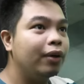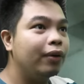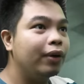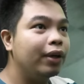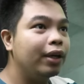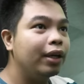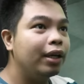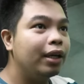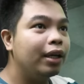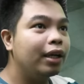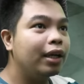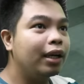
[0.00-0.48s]

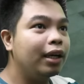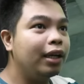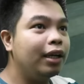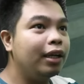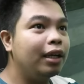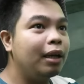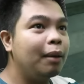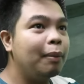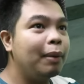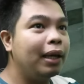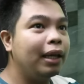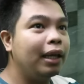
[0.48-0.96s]
okay.
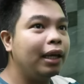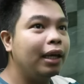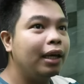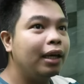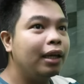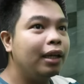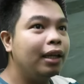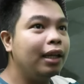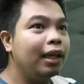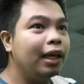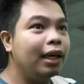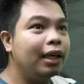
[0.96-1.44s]
Clear naman, eh.
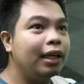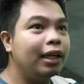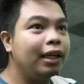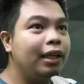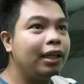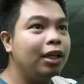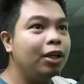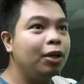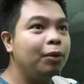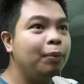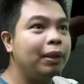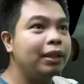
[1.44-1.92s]
Lady,
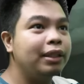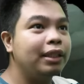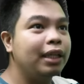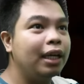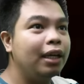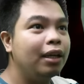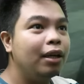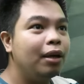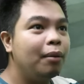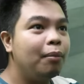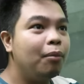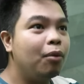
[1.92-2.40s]
clear ba
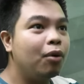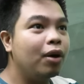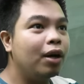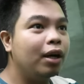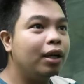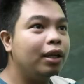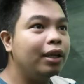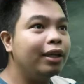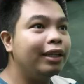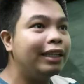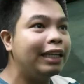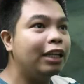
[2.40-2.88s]
dyan? Mukhang
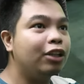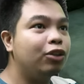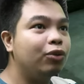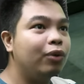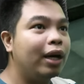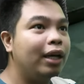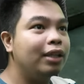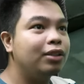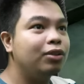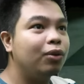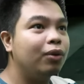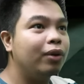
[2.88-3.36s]
clear dito
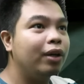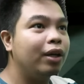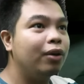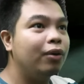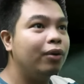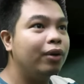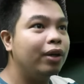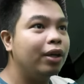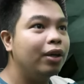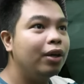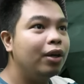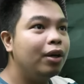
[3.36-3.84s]
guys. Okay,
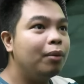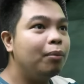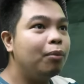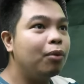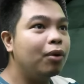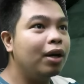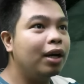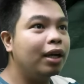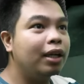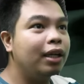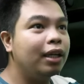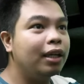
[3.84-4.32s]
okay.
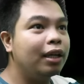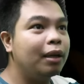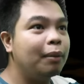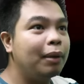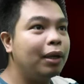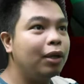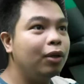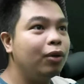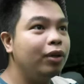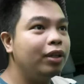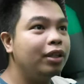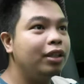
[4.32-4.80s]
Mukhang clear
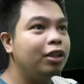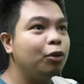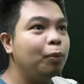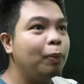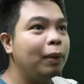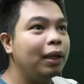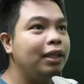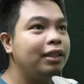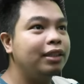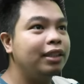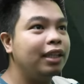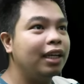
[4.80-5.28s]
naman. Uy, ito
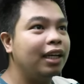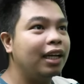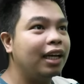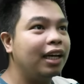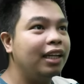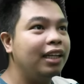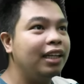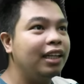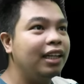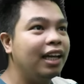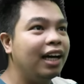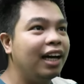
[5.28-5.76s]
pa yung CR
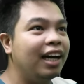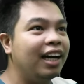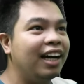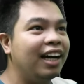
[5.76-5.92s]
kanina.